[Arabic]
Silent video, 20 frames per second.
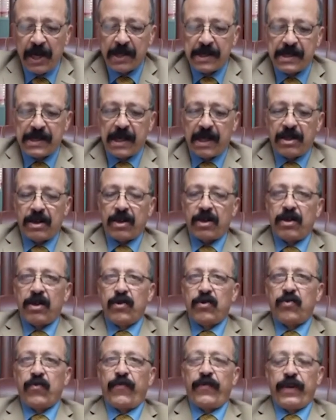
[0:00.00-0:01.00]
الصدر
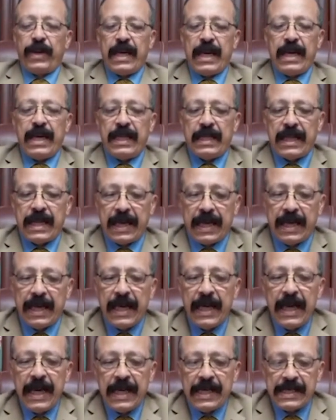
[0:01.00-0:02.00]
ضده في الجهه الاداريه
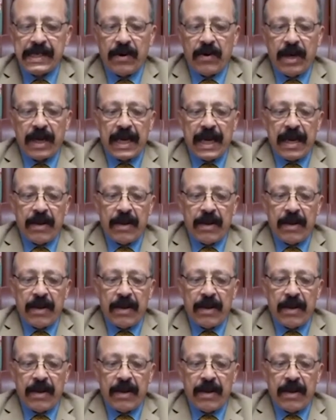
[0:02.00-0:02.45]
سواء